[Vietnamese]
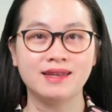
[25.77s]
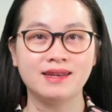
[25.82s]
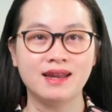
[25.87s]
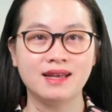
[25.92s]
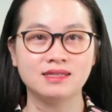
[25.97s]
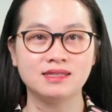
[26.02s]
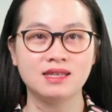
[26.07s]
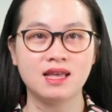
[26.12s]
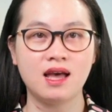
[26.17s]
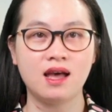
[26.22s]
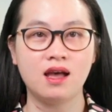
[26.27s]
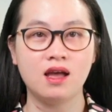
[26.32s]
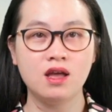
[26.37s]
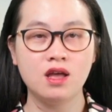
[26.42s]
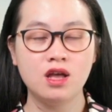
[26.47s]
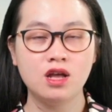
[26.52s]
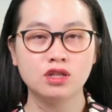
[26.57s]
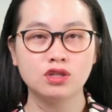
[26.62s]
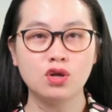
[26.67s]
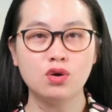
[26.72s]
NASA
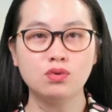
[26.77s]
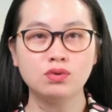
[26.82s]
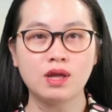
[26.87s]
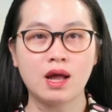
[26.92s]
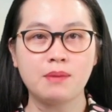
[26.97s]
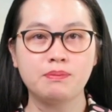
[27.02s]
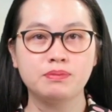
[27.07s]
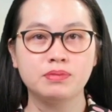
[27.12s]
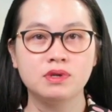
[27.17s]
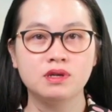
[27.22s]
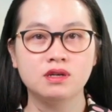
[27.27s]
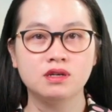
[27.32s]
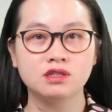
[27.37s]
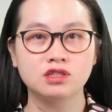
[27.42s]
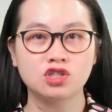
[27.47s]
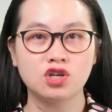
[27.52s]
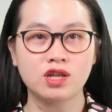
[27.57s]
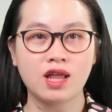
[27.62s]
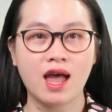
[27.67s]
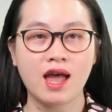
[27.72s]
thu thập được
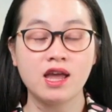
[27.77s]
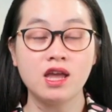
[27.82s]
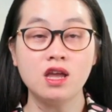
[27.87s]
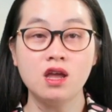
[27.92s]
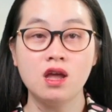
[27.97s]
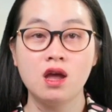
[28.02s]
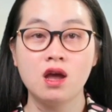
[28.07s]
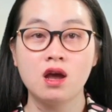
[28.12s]
cho thấy